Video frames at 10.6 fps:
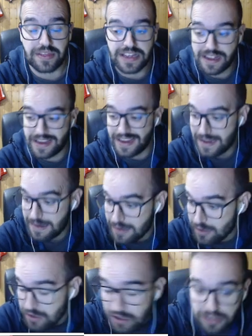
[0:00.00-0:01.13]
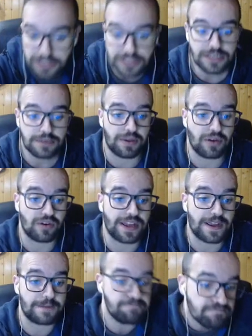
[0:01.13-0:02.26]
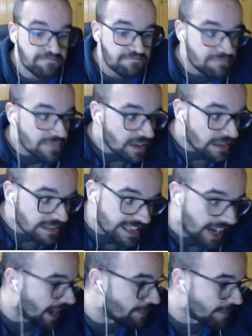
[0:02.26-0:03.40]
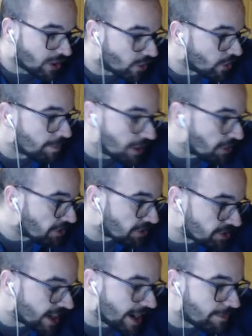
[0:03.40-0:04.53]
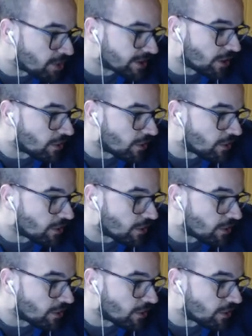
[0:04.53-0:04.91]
que qué le veo yo, pero que será mejor o peor, no tire a puerta lo